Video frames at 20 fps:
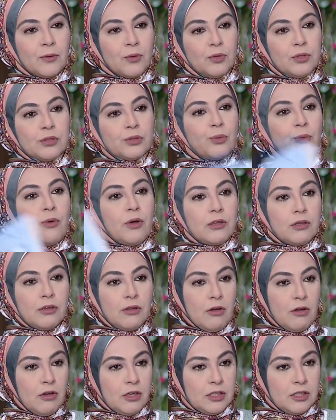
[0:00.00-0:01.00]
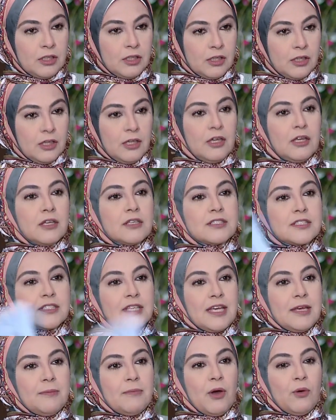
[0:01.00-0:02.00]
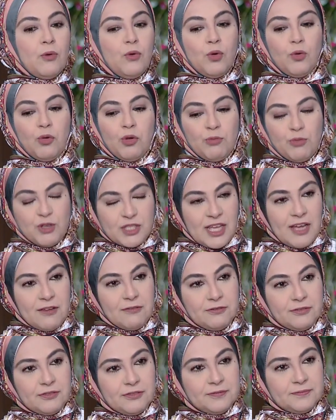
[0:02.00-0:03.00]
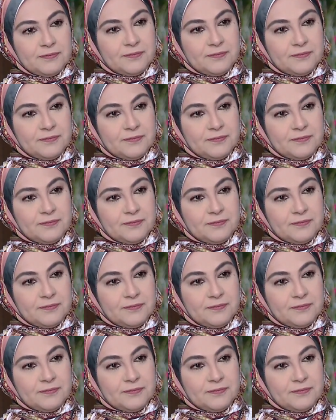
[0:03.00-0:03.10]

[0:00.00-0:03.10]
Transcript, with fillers: قلت والله زي ما اقول المصحف